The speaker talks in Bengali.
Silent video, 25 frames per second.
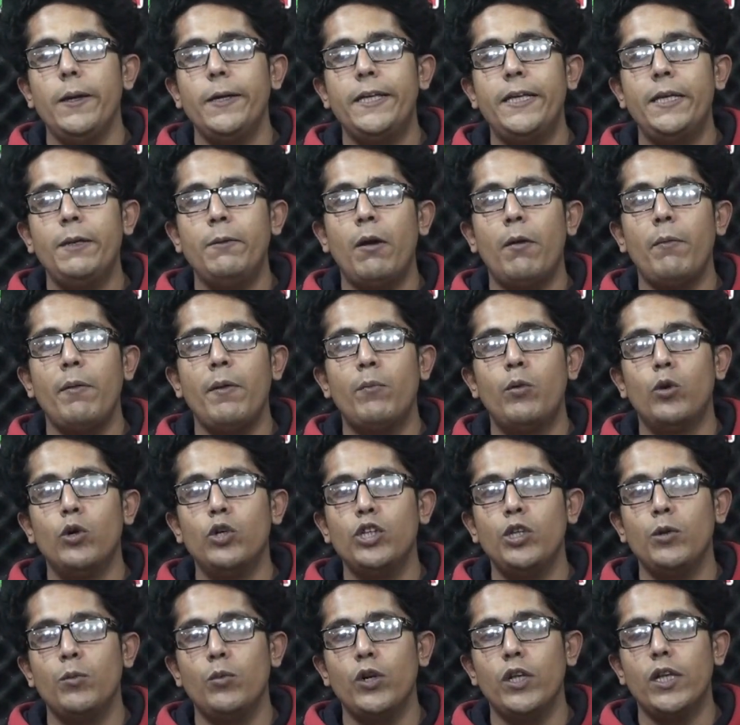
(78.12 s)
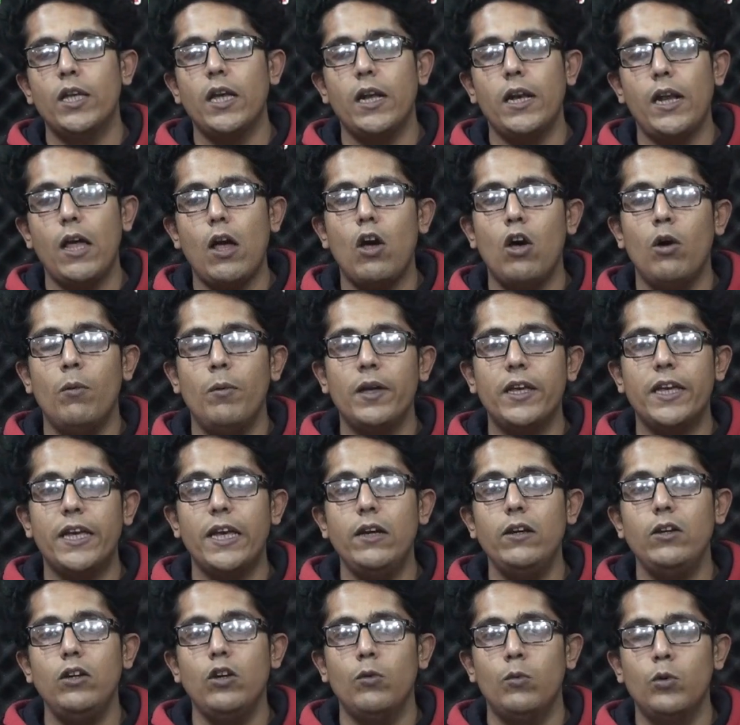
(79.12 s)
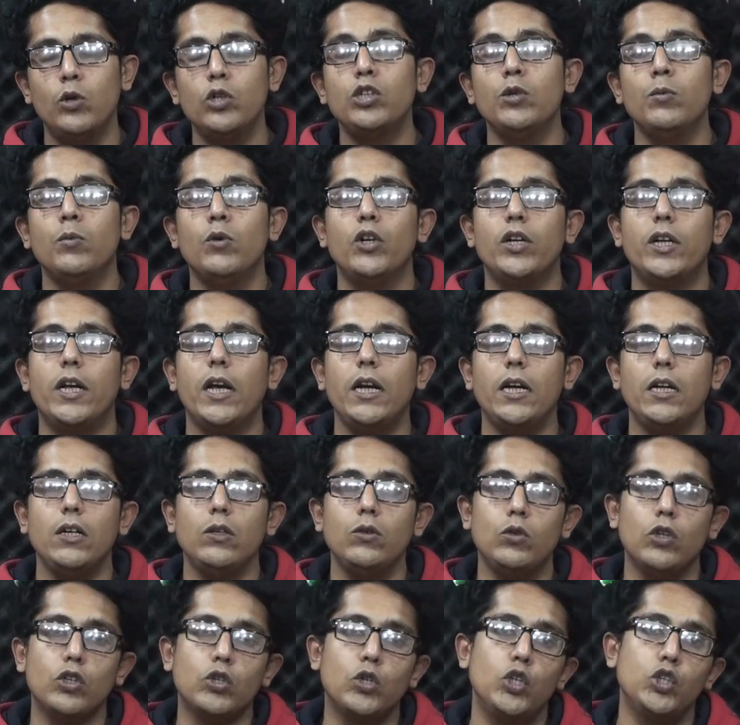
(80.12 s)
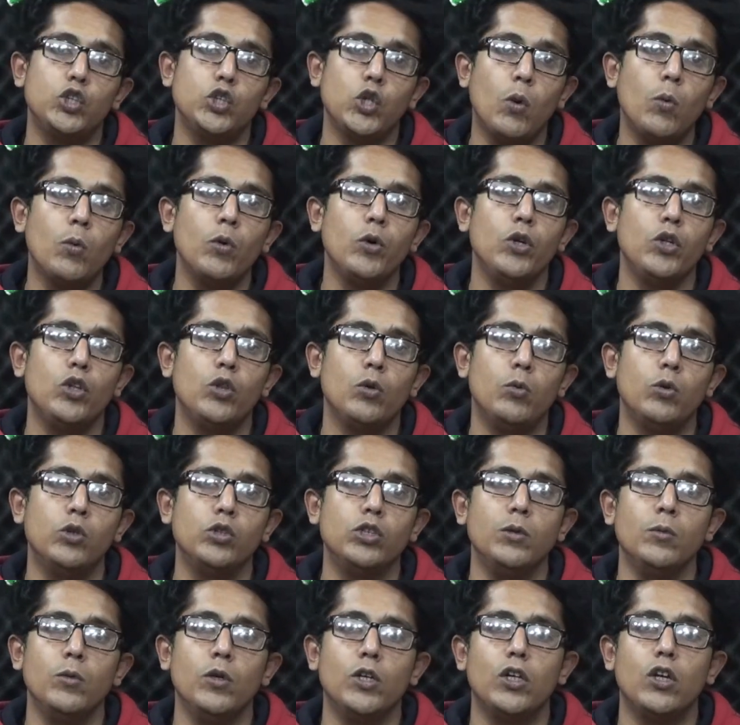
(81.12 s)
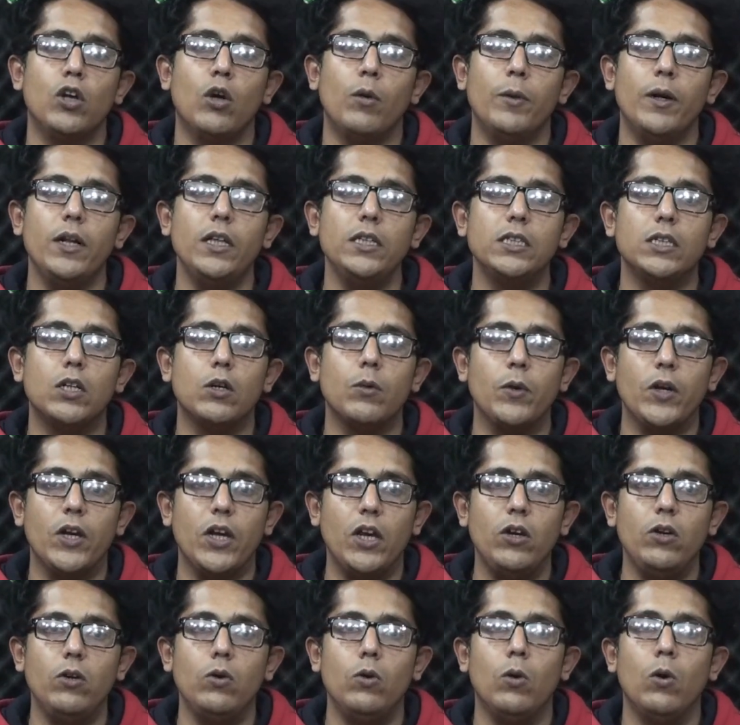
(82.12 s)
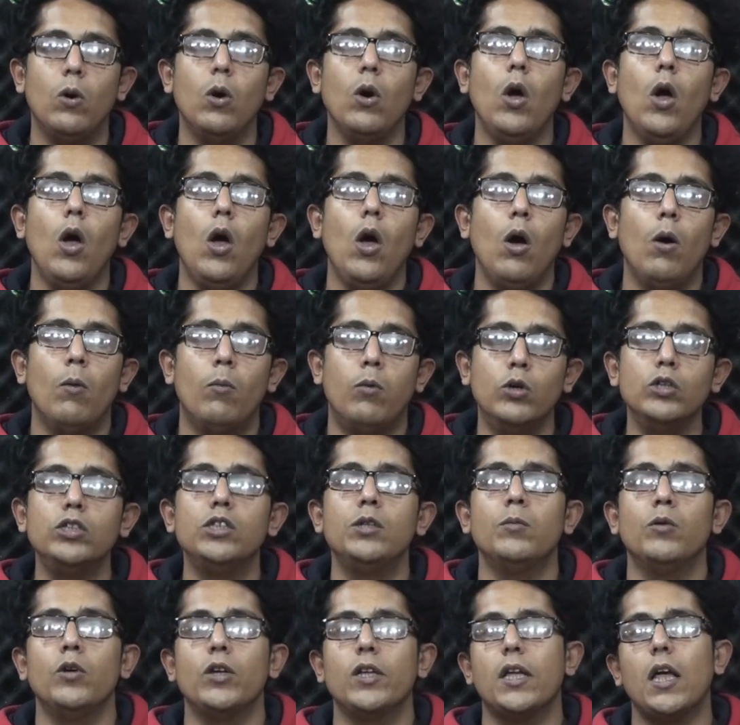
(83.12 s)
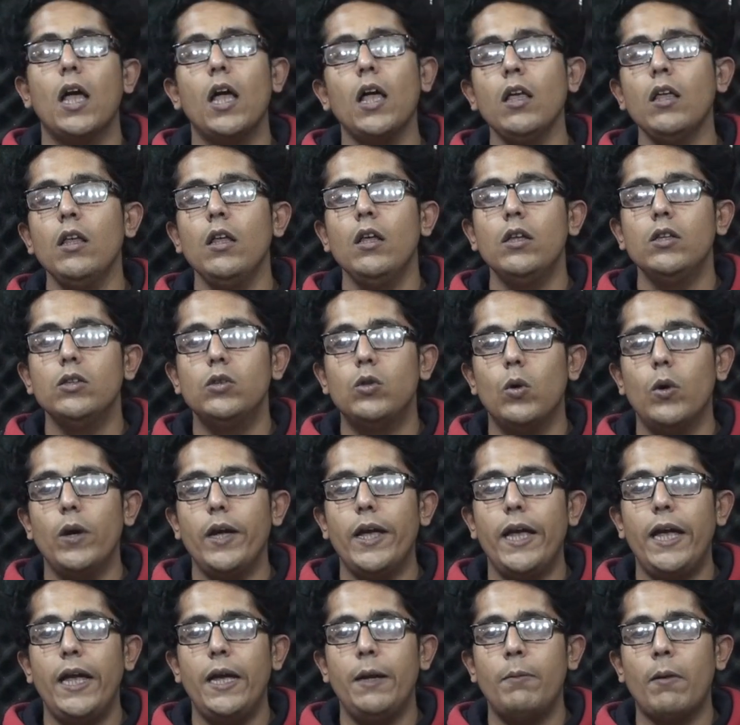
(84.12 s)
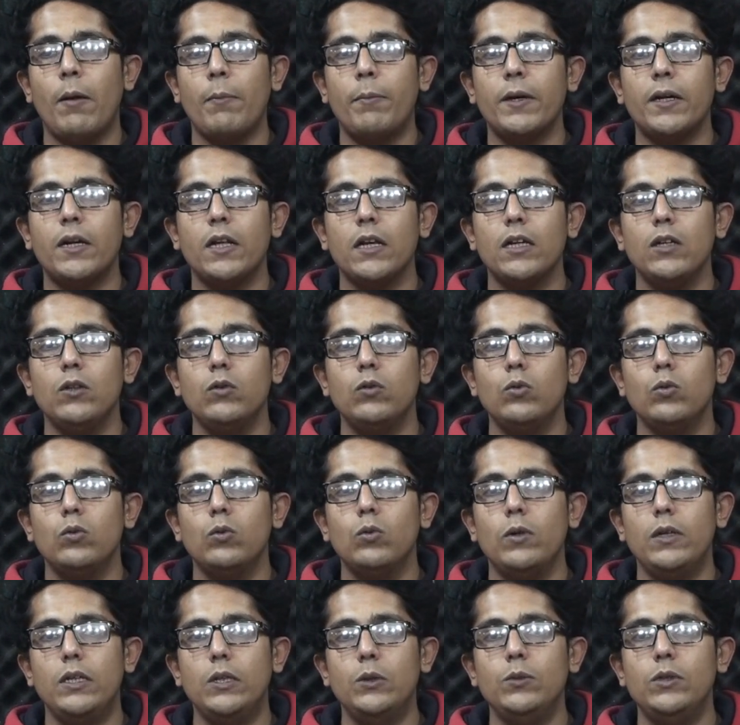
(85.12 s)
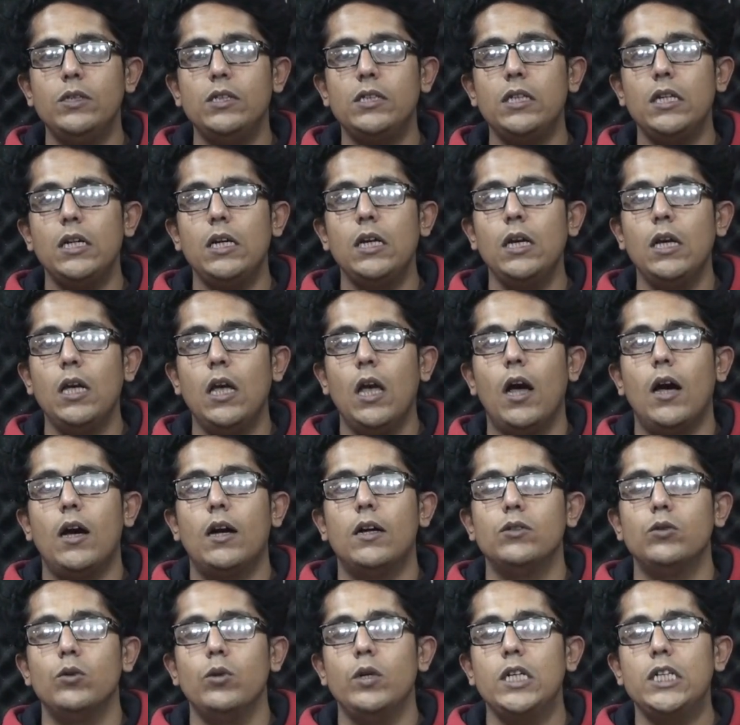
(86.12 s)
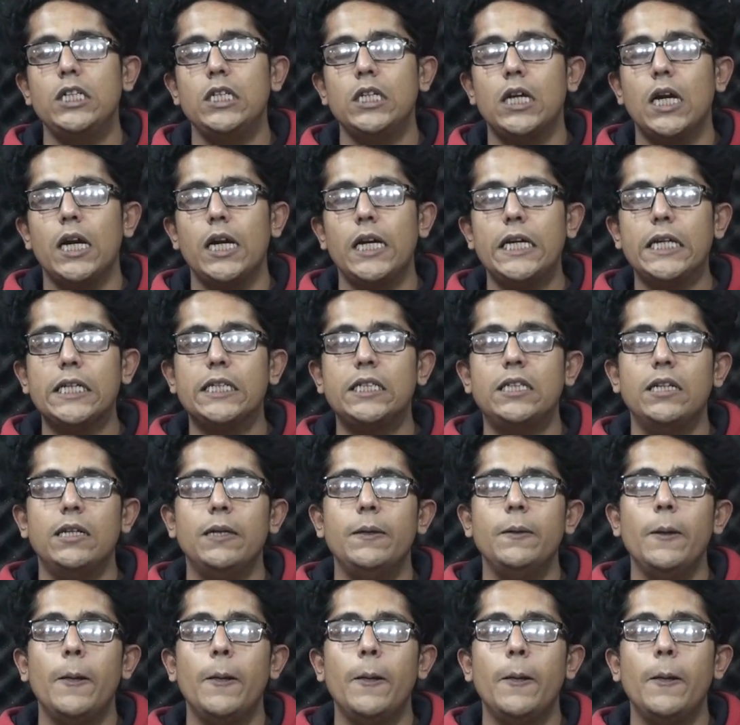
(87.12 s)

কিভাবে ভর্তি পরীক্ষা নেওয়া হবে কেন্দ্রীয় ভর্তি পরীক্ষা এটা কিন্তু আসলে সমন্বিত ভর্তি পরীক্ষা হবে না যেটা হবে কেন্দ্রীয় ভর্তি পরীক্ষা তো এই ব্যাপারটা কিন্তু ইউজিসি দৈনিক শিক্ষায় একটি